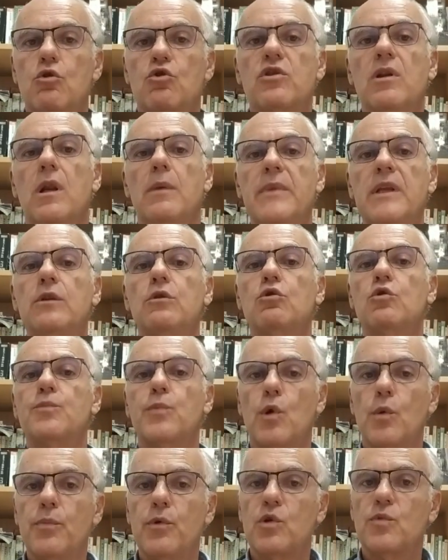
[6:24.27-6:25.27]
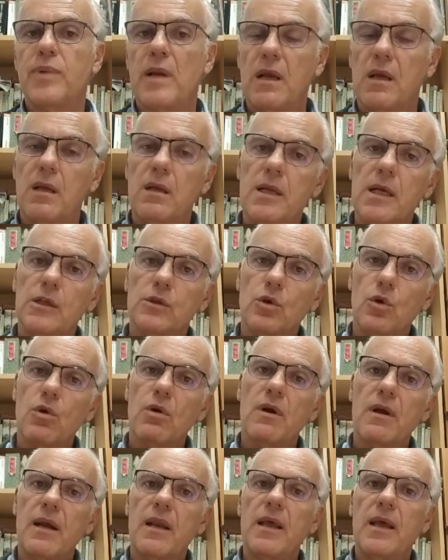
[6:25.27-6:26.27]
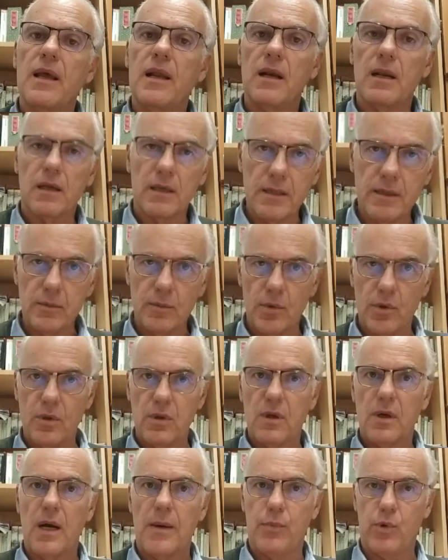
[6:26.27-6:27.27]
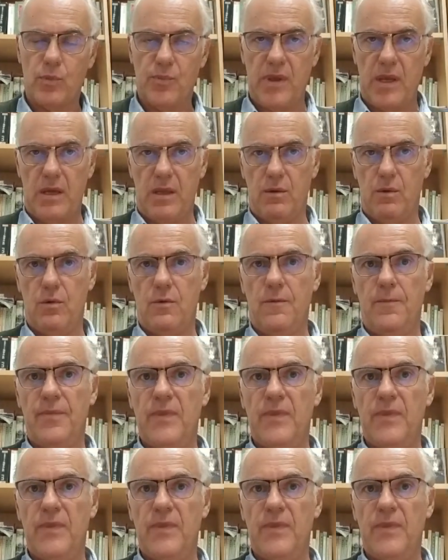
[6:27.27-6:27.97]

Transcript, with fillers: los elementos propios para que el lector cree el ritmo apropiado.